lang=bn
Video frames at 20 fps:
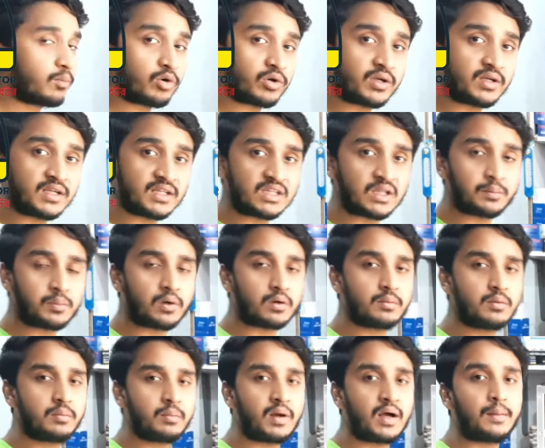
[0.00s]
বডি নিতে
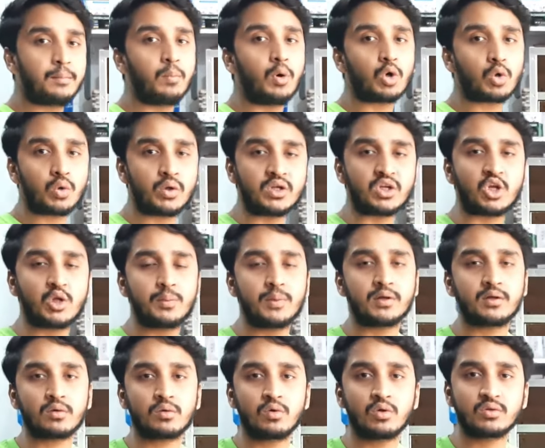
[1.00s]
পারবেন বা বড়
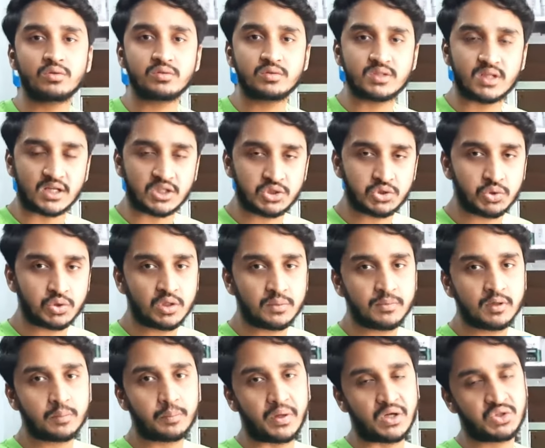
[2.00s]
ইনকিউবেটরগুলো চারশো
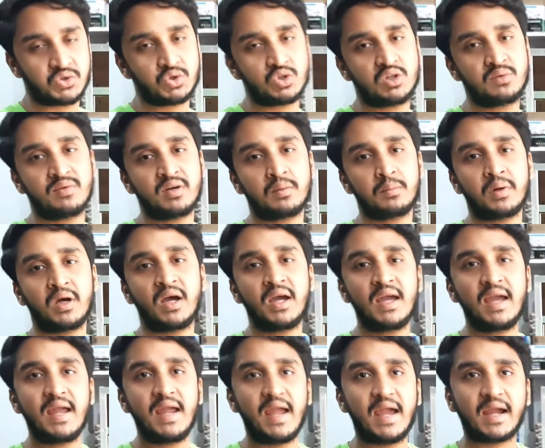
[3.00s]
ডিমের পাঁচশো ডিমের বা
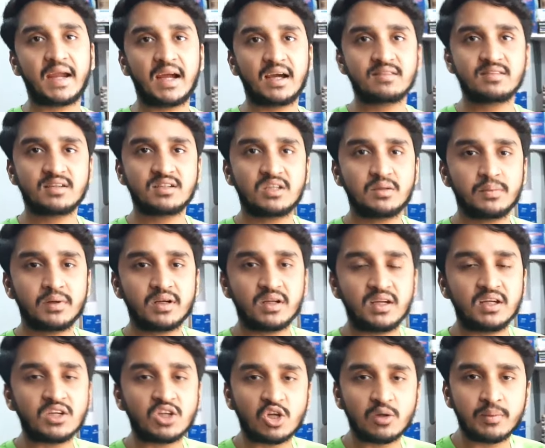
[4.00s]
এক হাজার ডিমের
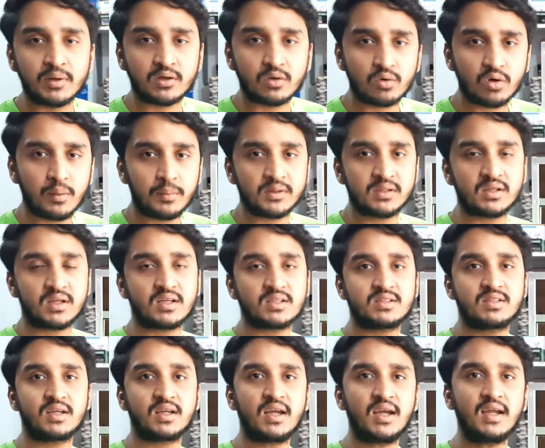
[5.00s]
ইনকিউবেটরও আমাদের কাছ
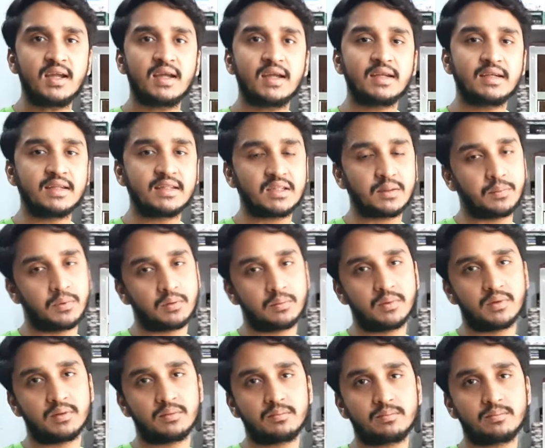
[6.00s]
থেকে নিতে পারবেন